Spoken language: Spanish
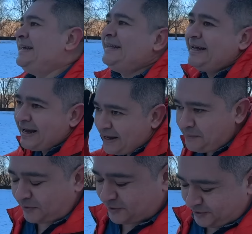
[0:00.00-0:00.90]

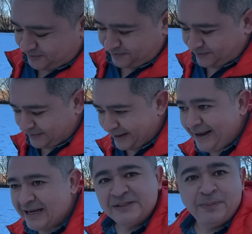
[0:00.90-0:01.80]
digamos,
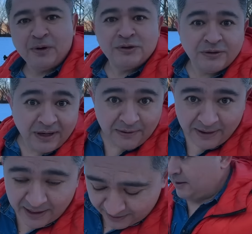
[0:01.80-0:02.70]
el esposo
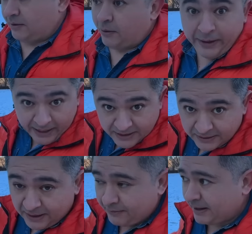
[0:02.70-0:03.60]
trabaja o ella
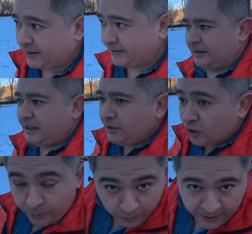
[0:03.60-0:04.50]
trabaja y
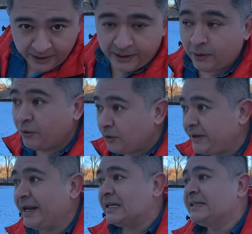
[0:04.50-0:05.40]
no puede o no
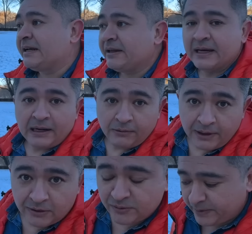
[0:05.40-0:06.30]
quiere hacerse cargo de
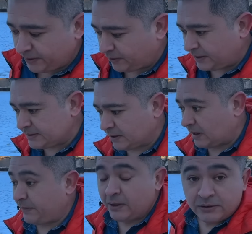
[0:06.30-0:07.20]
los menores, al
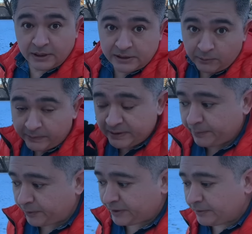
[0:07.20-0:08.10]
menos del
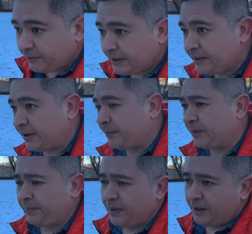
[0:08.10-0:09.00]
50% del
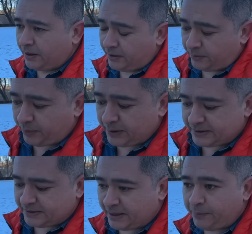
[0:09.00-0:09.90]
tiempo,
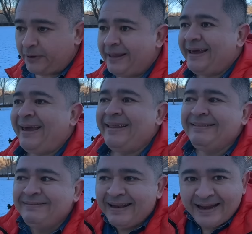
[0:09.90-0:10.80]
pues ya puede
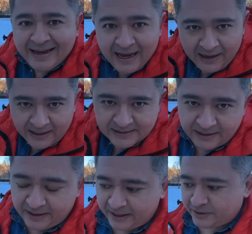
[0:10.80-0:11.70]
entregar ese
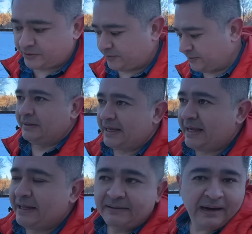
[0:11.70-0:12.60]
derecho y
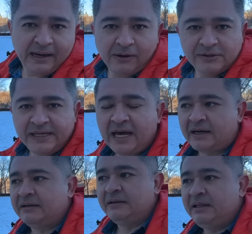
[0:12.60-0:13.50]
ahí entra a negociar.
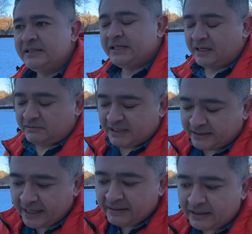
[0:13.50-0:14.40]
Dicen
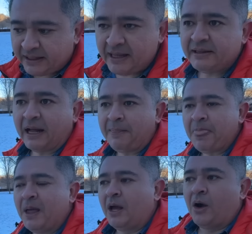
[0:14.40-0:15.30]
70-30,
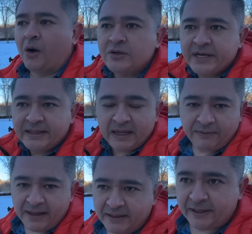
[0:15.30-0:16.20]

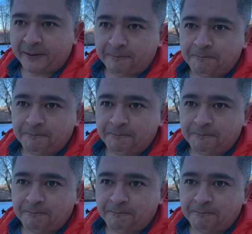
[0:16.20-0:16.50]
80-20